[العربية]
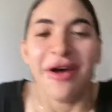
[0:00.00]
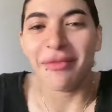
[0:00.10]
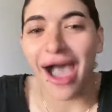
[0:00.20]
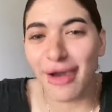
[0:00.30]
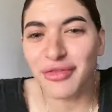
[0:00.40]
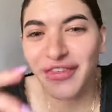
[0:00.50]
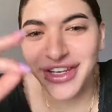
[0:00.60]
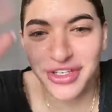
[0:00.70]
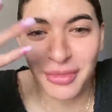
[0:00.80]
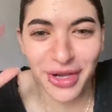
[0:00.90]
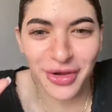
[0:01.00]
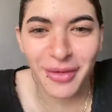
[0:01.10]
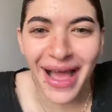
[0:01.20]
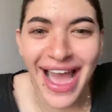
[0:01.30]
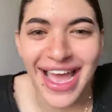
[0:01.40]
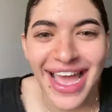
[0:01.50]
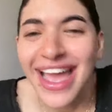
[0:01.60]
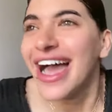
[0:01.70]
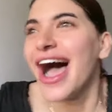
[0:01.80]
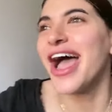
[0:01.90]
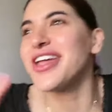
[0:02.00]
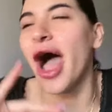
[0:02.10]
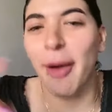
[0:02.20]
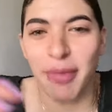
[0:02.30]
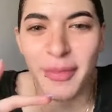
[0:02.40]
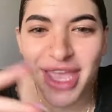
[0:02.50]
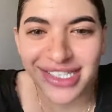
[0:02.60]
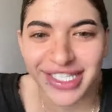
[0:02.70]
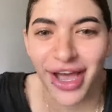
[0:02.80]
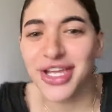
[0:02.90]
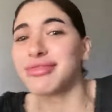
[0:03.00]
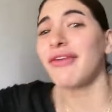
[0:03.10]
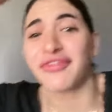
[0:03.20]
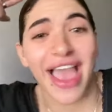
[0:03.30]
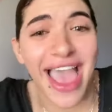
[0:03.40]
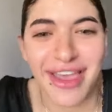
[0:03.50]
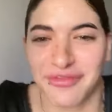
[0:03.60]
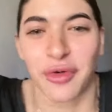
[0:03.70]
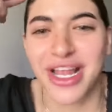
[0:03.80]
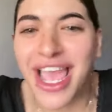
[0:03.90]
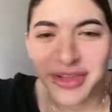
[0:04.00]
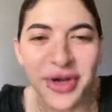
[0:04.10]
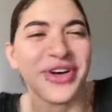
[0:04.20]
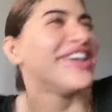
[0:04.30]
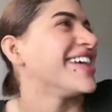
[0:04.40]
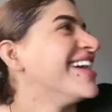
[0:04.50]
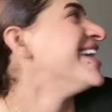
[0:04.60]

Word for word: معروفه ان يوم الجمعه اي اب بيصحى يضرب في, في ولاده